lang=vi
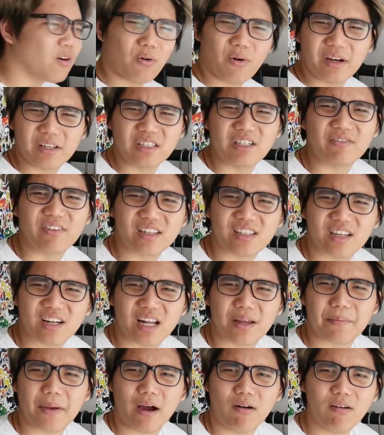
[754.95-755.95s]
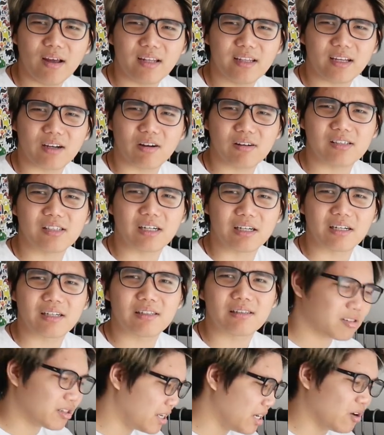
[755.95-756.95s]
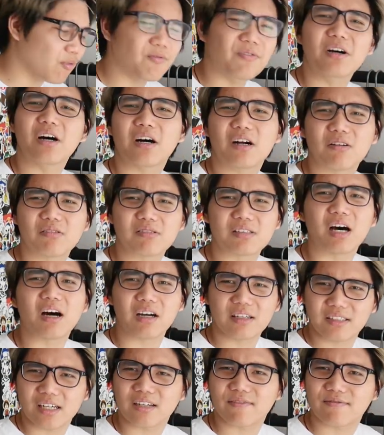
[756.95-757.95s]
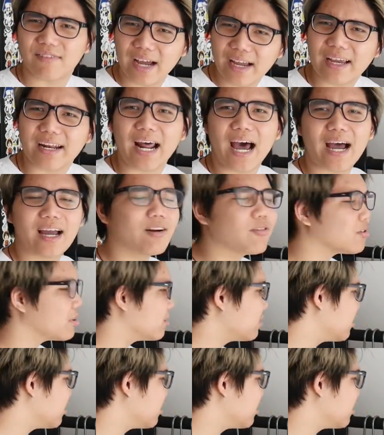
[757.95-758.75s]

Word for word: Ngoại trừ việc thằng này béo lên thì coi chừng ấy, khi không vừa đâu sợ chật vãi cả đái luôn.